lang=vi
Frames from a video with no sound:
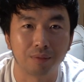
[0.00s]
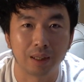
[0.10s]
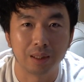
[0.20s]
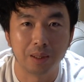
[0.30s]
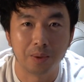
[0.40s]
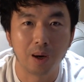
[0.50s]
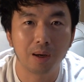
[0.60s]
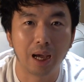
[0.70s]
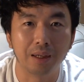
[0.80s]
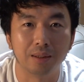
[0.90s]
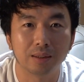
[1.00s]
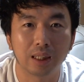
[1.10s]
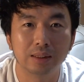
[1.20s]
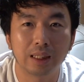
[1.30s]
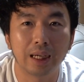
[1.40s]
và điều đó nó ảnh hưởng
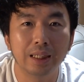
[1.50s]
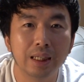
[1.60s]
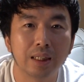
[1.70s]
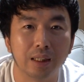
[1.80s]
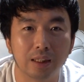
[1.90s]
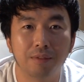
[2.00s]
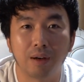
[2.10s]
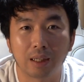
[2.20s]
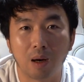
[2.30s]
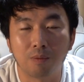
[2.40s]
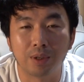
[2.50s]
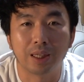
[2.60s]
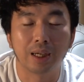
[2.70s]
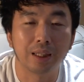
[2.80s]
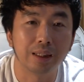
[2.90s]
tới cái những cái vận động và
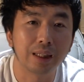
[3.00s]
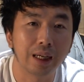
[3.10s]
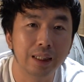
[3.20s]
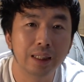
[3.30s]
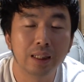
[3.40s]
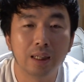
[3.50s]
những cái những cái